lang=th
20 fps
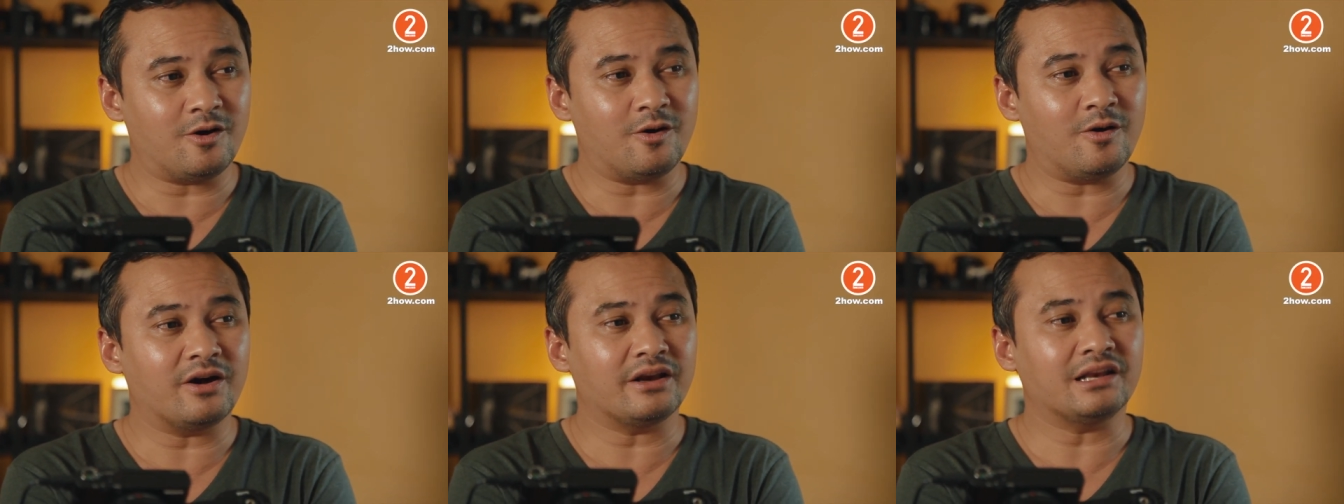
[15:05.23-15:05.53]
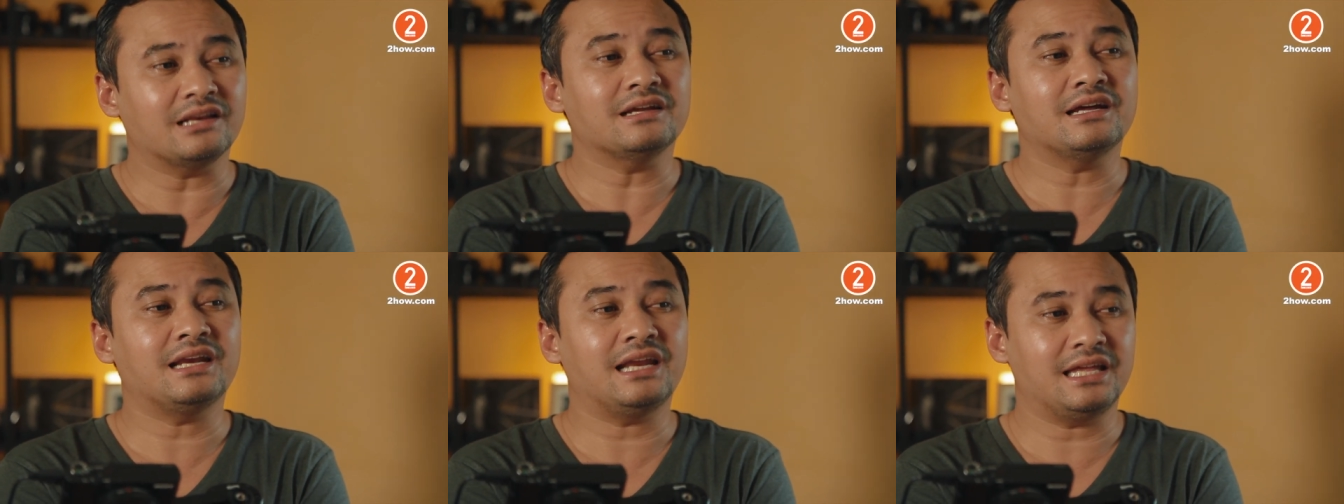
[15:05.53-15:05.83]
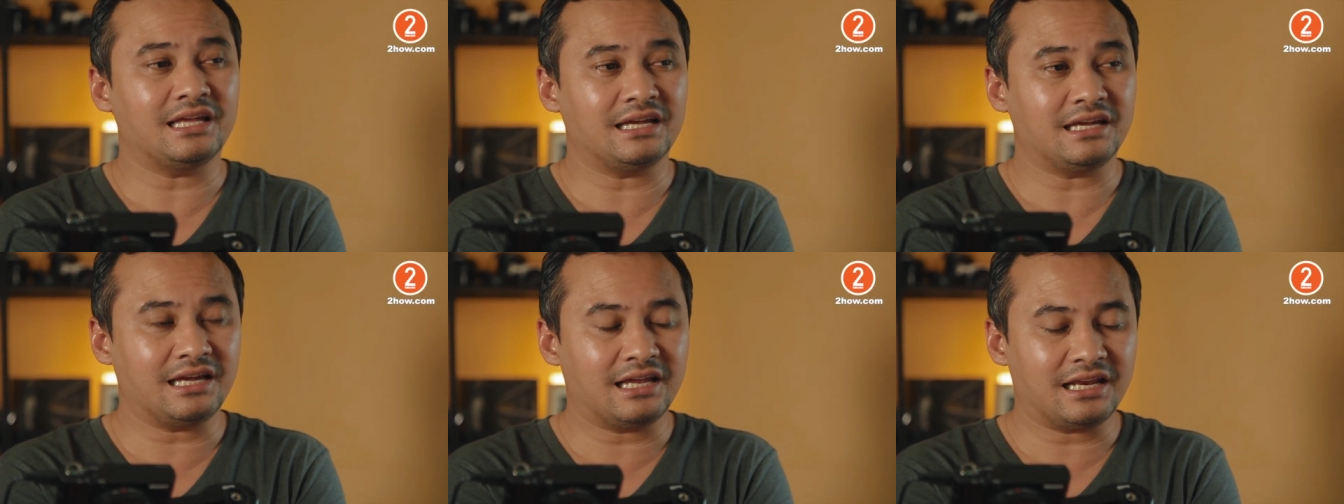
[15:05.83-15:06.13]
อ่อนหรืออะไร
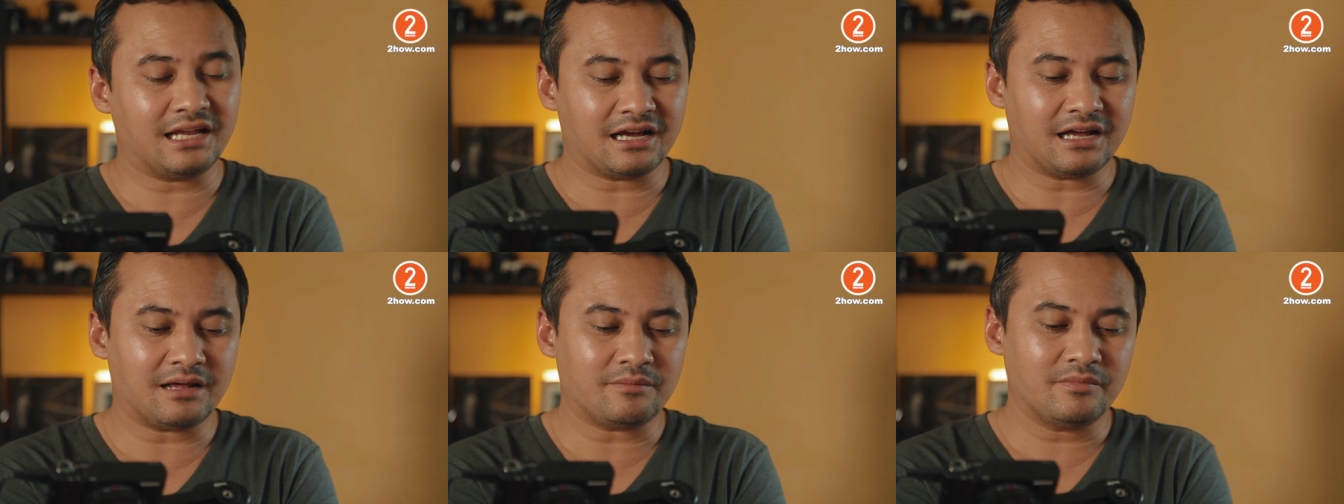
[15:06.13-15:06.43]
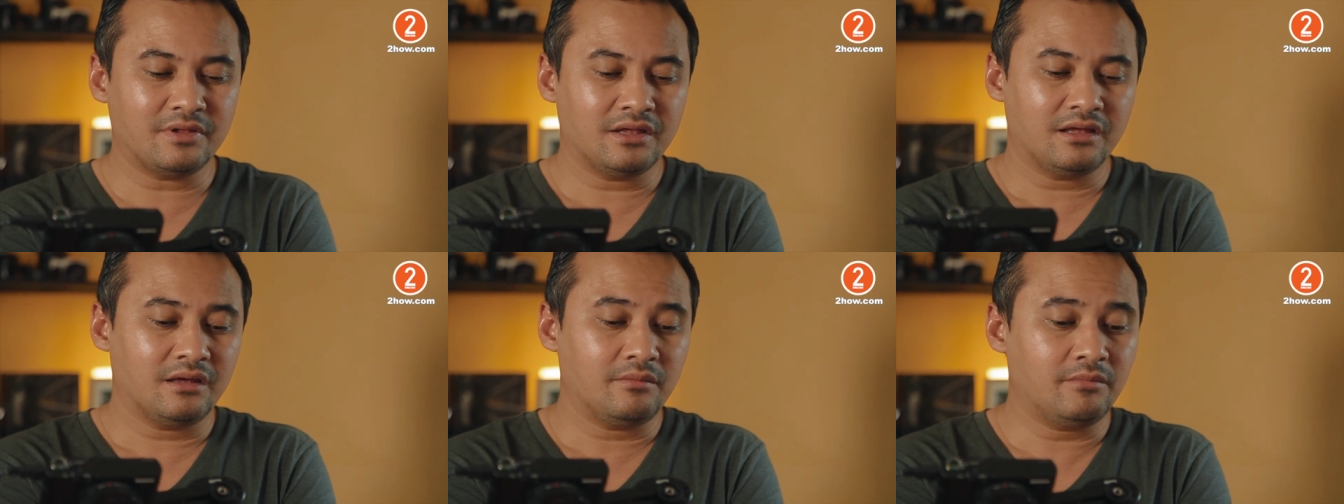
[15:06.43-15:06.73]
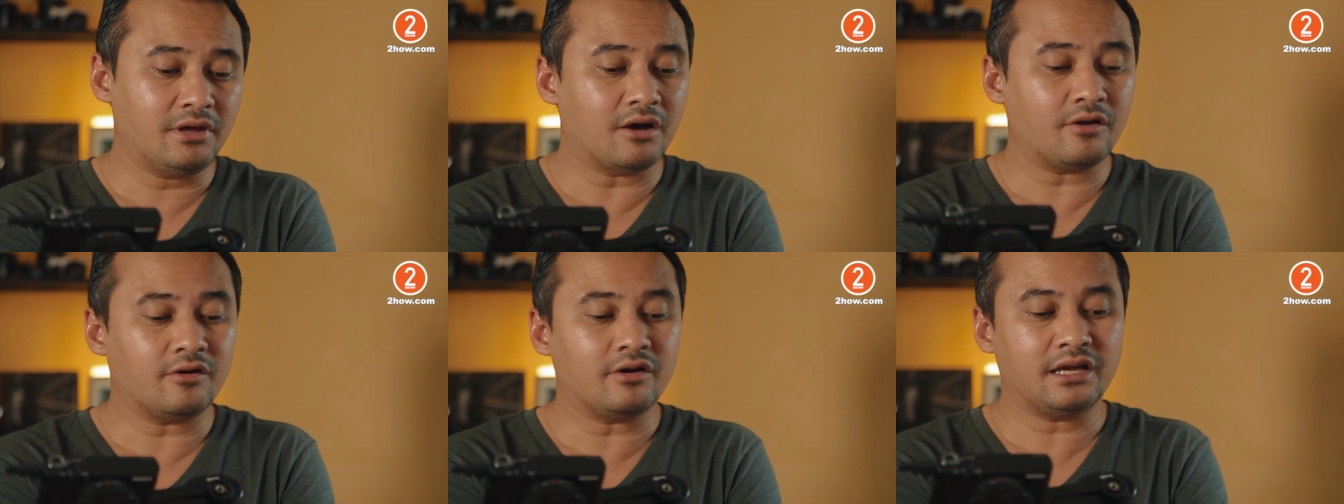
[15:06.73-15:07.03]
อย่างเงี้ยนะครับ
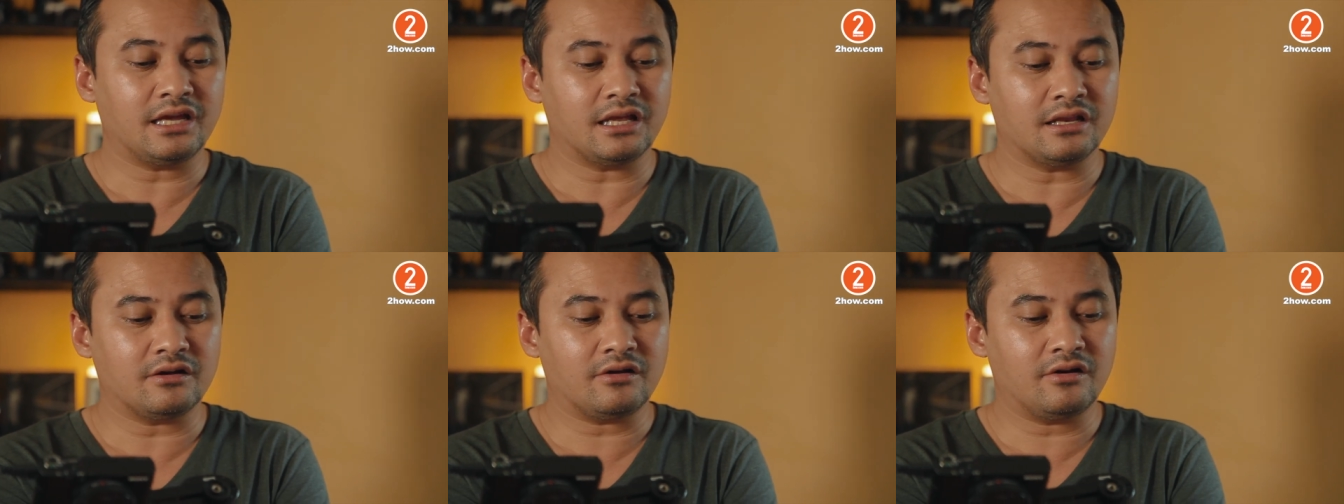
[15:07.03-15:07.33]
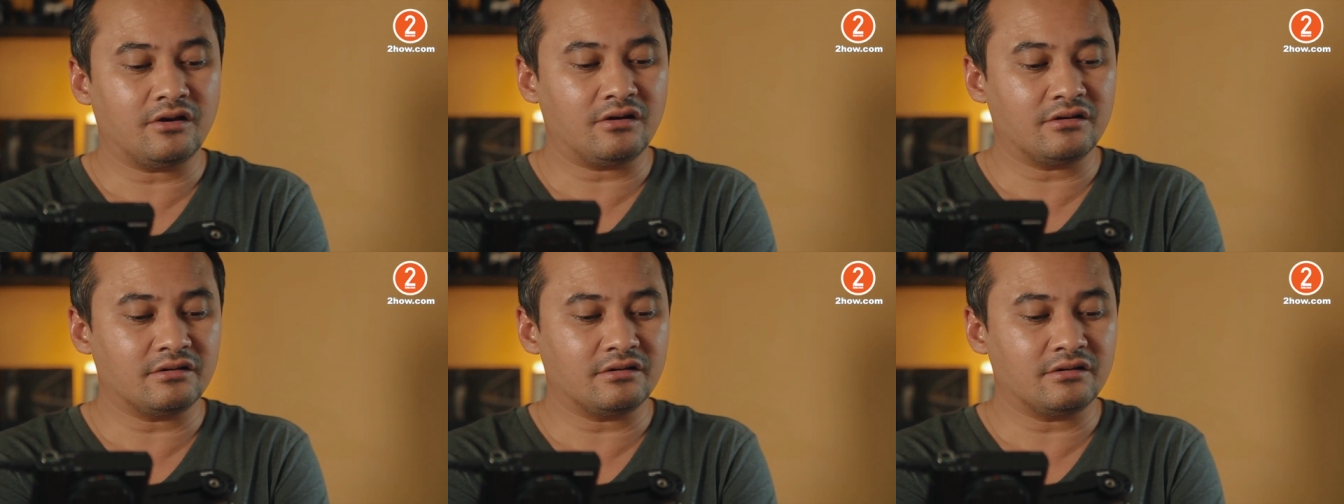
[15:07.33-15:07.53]
พี่หาก็เห็นกล้อ